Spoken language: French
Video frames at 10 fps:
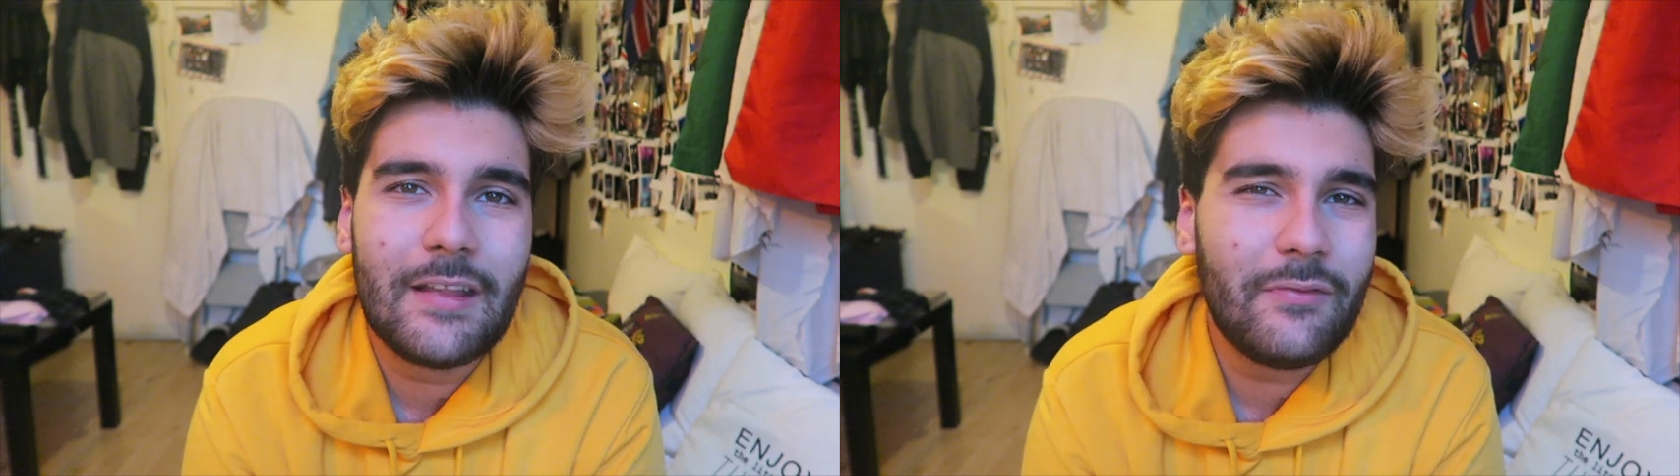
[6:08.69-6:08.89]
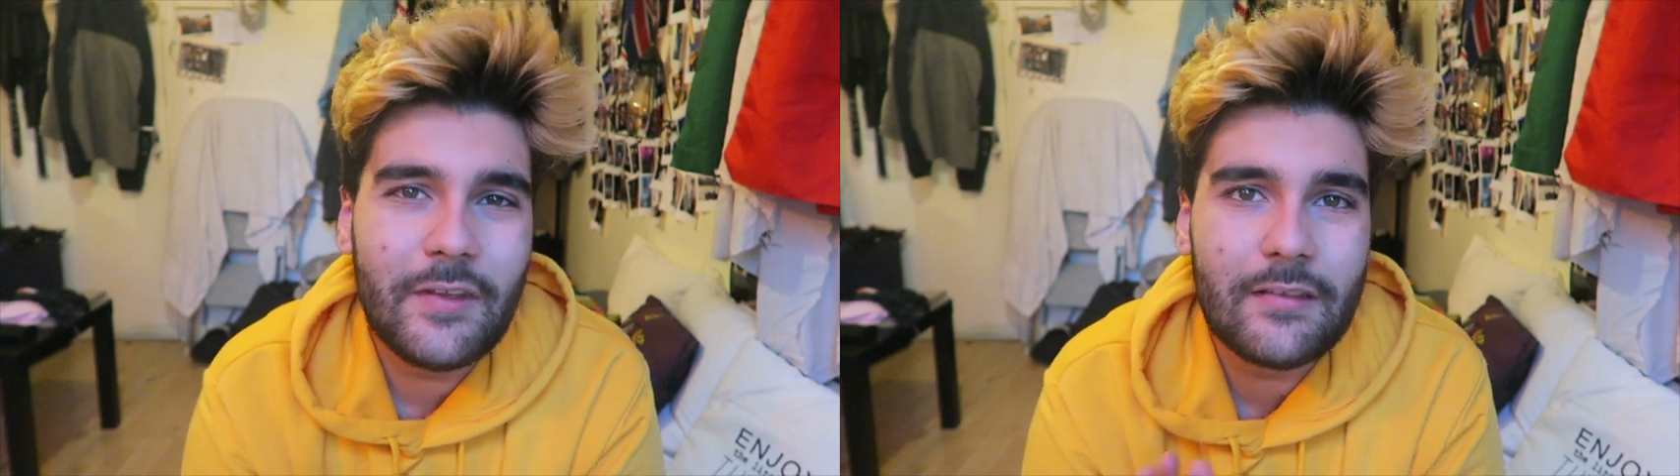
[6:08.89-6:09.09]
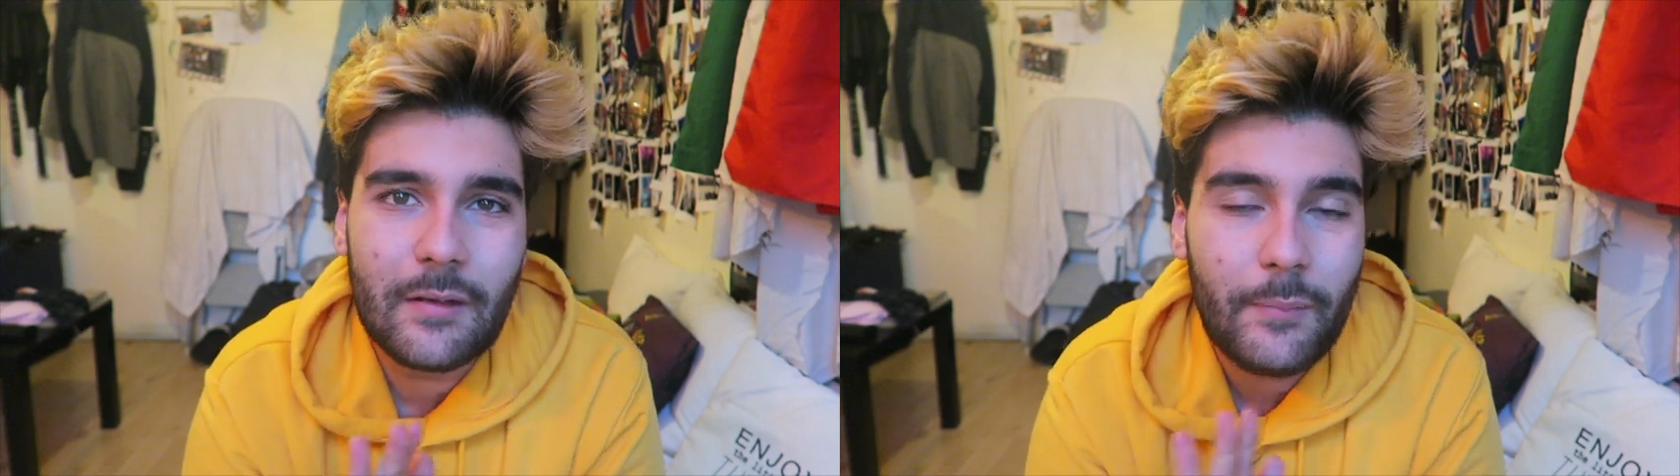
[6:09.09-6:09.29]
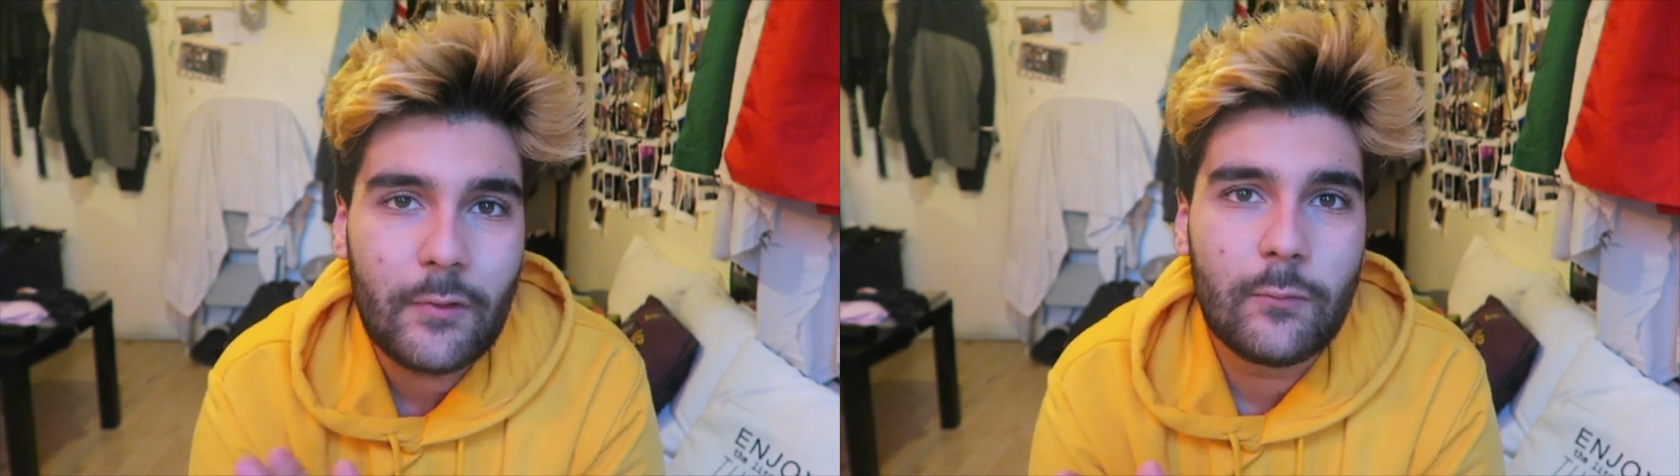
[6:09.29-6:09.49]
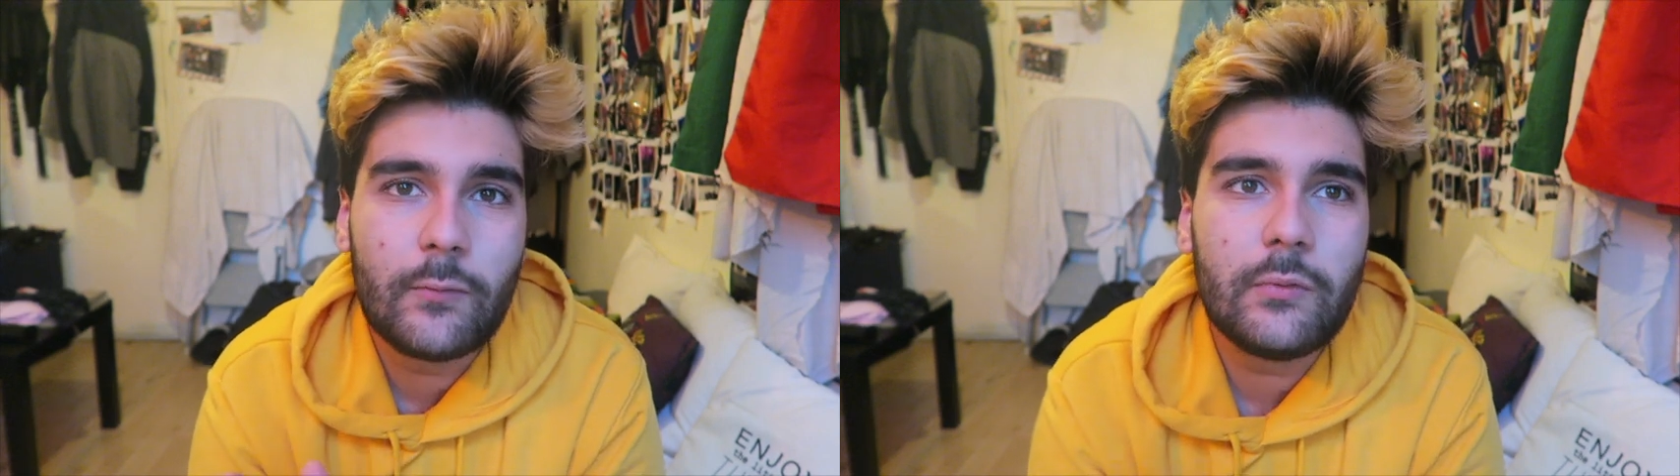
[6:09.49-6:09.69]
Netflix, hein, pas
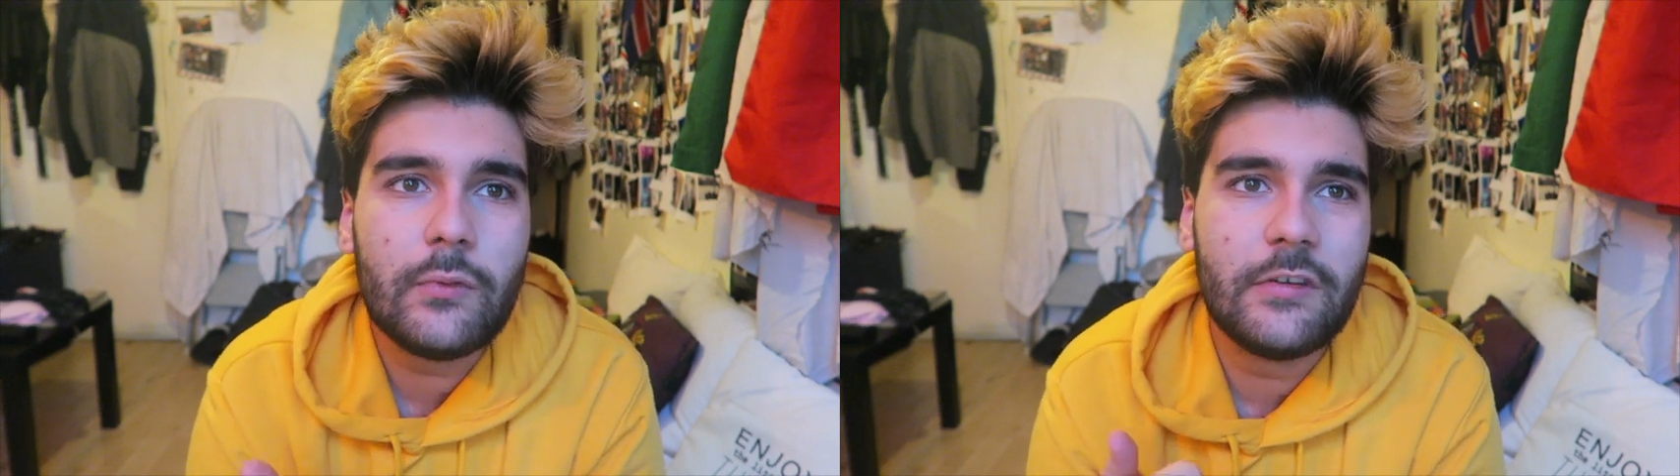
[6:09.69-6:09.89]
du tout.